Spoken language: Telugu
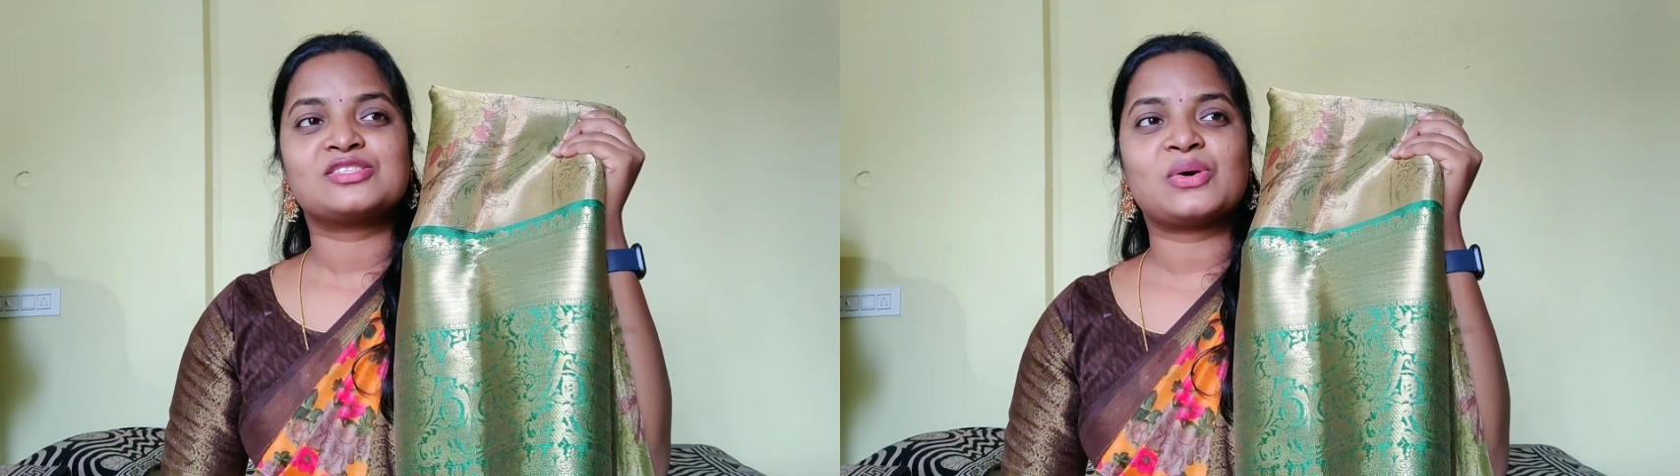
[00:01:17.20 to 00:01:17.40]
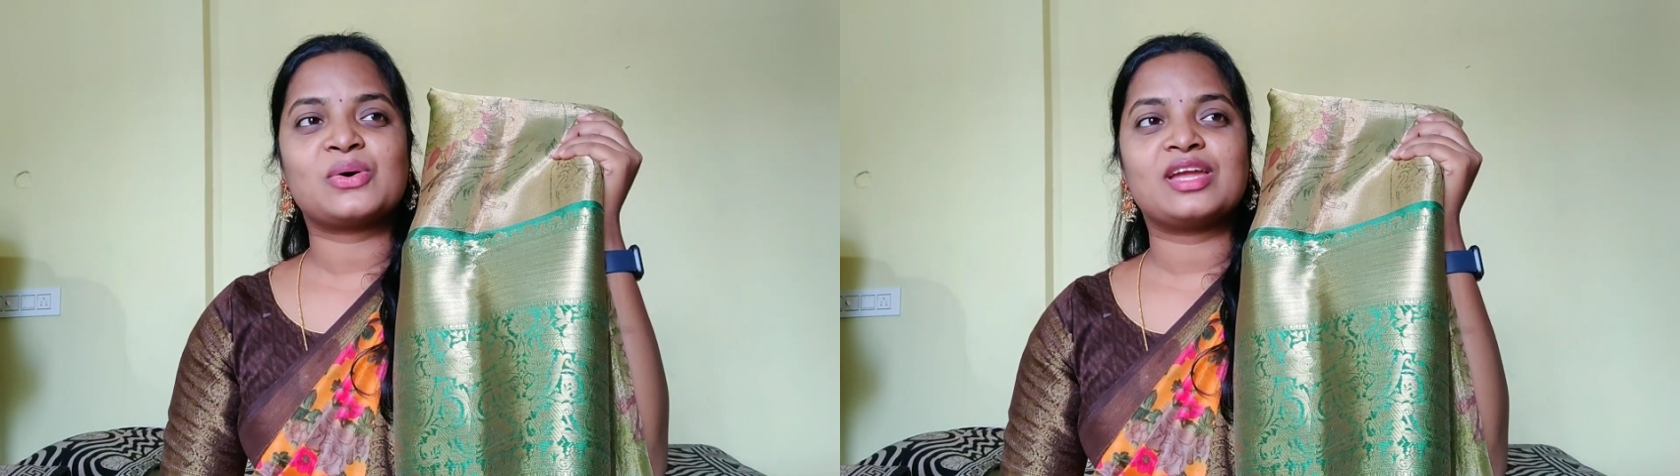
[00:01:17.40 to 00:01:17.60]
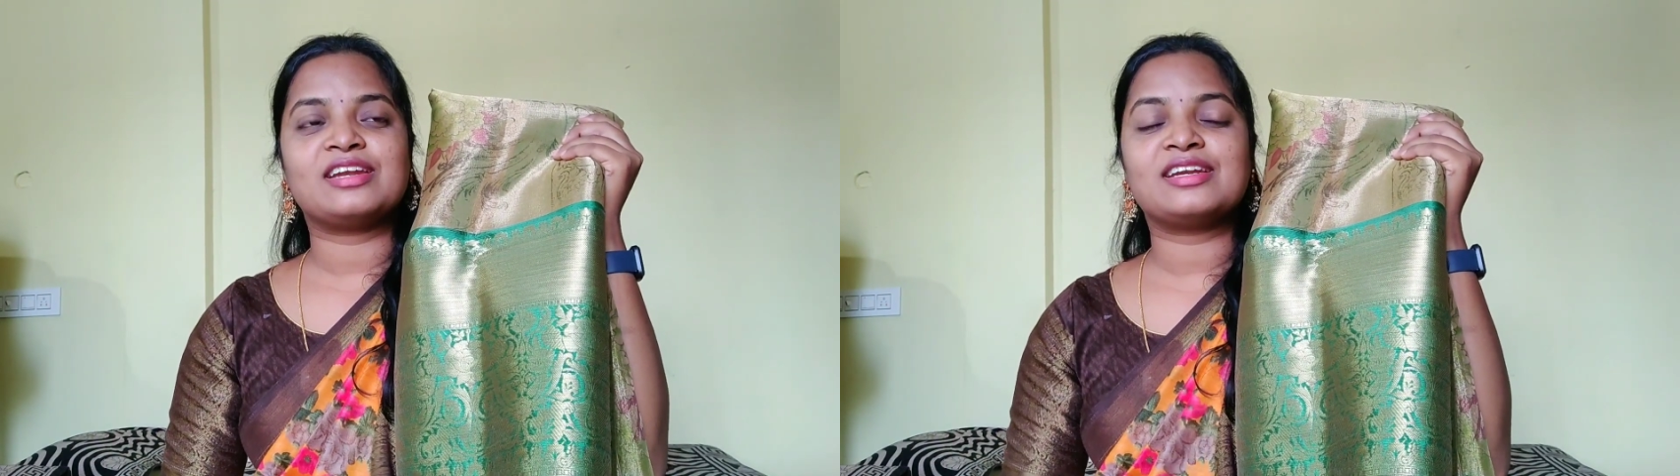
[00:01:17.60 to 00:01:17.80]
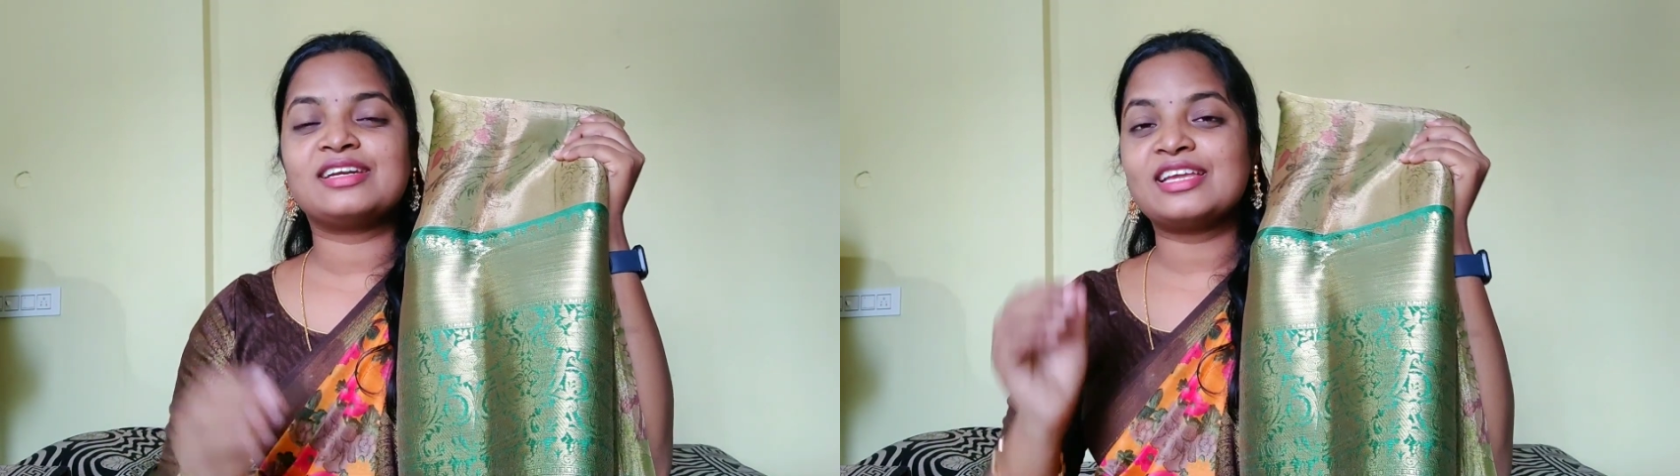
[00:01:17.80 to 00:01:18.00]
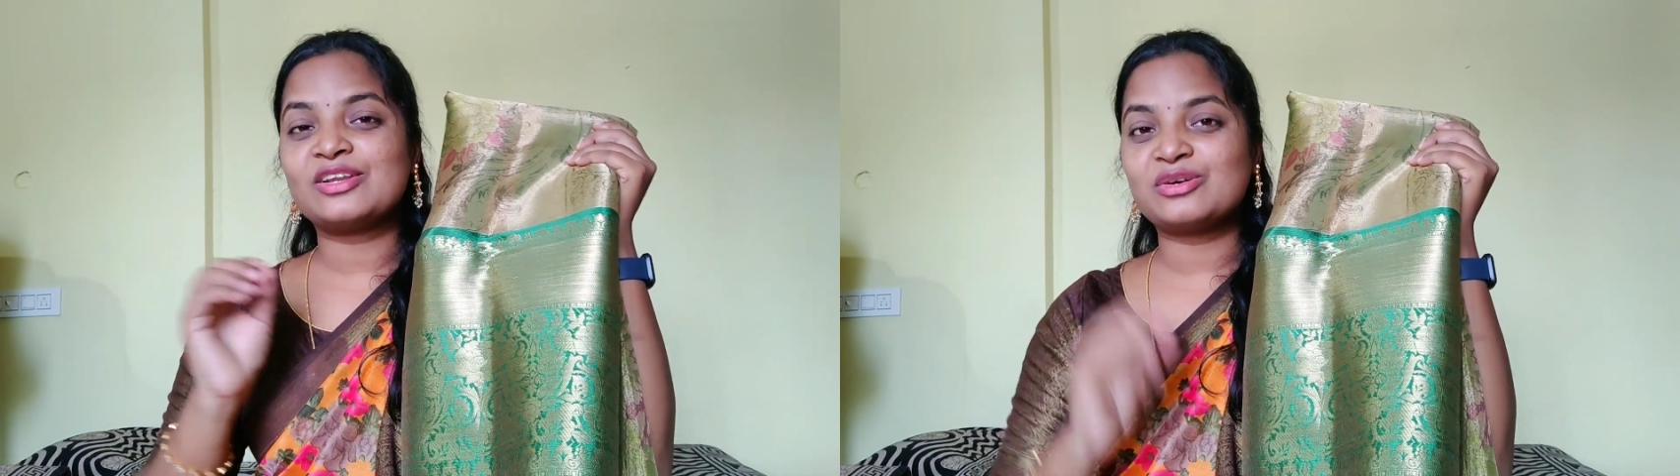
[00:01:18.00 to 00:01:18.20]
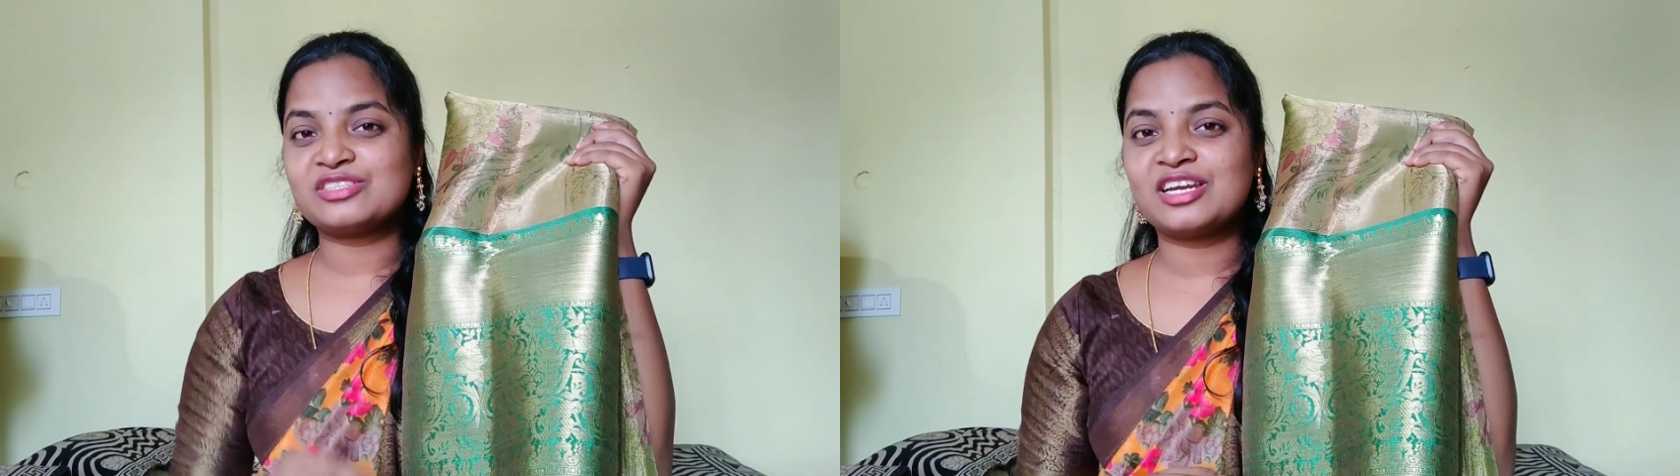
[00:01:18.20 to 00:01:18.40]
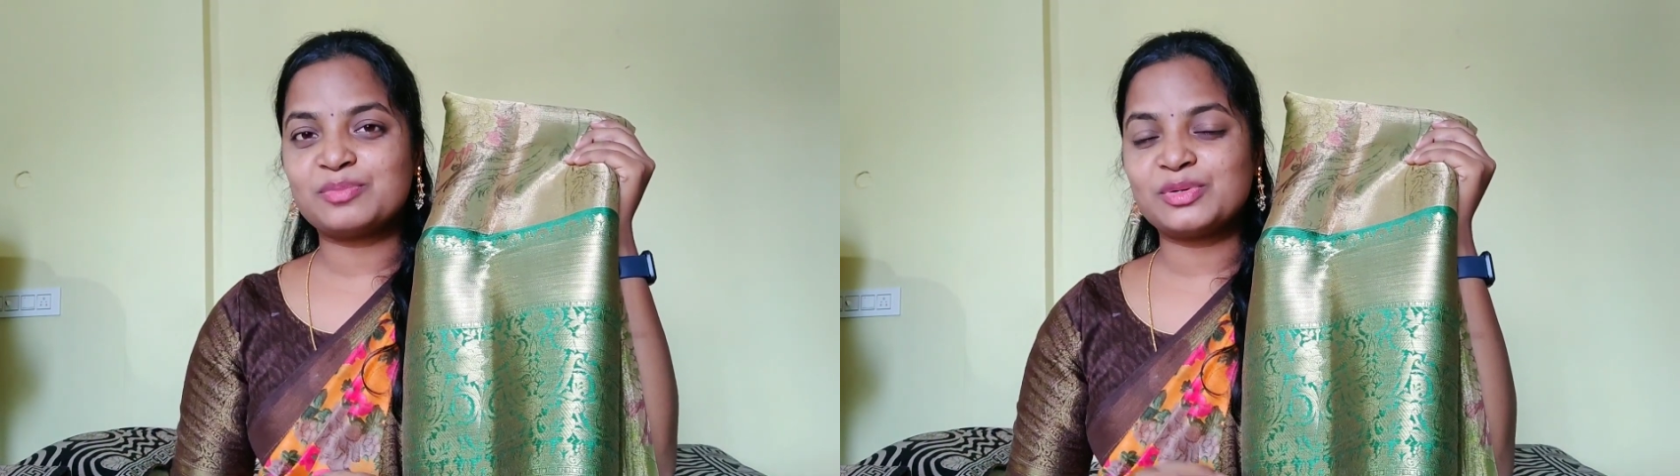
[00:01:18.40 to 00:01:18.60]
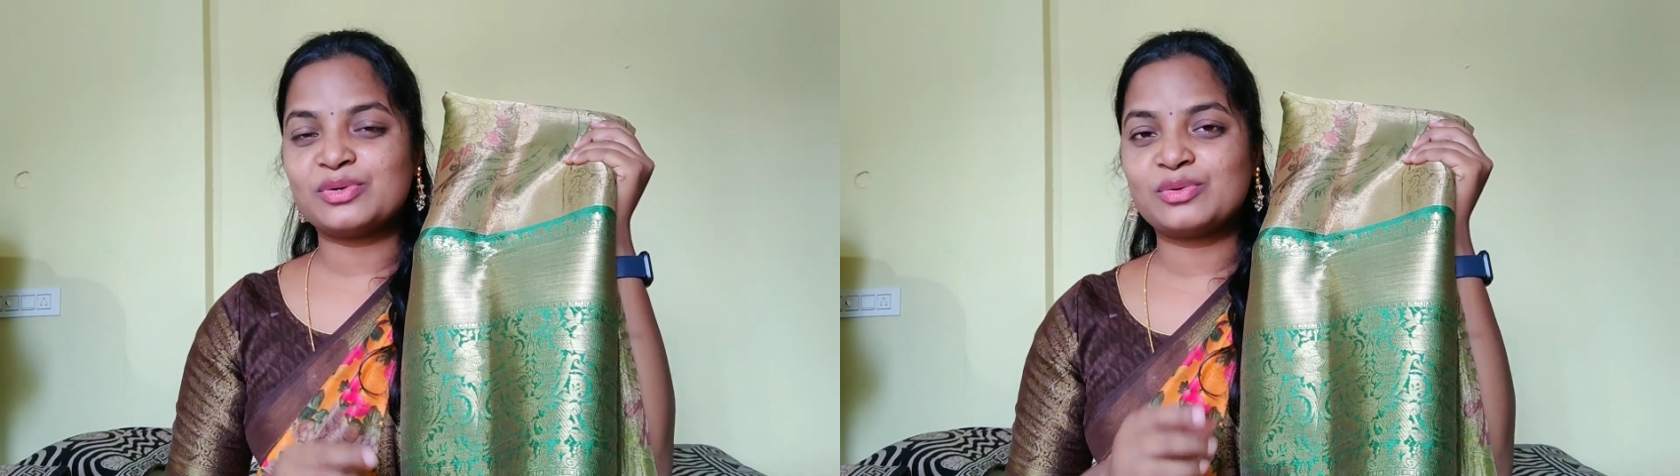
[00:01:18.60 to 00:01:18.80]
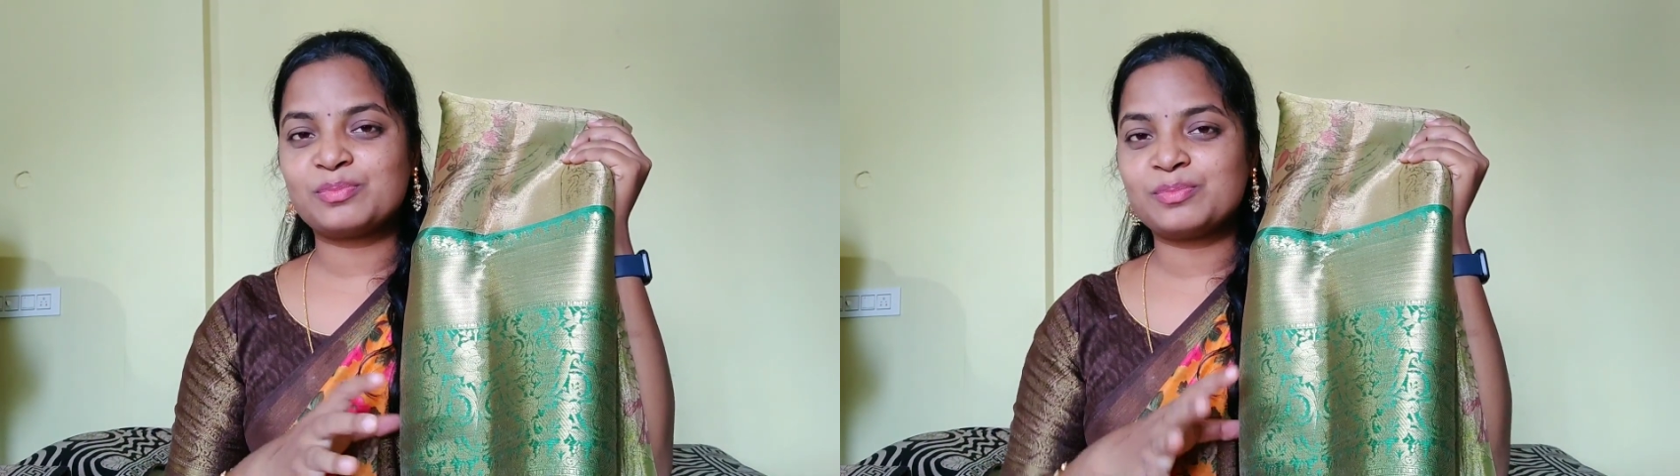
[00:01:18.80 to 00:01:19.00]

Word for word: సో ఏంటంటే ఈరోజు నేను ఇప్పుడు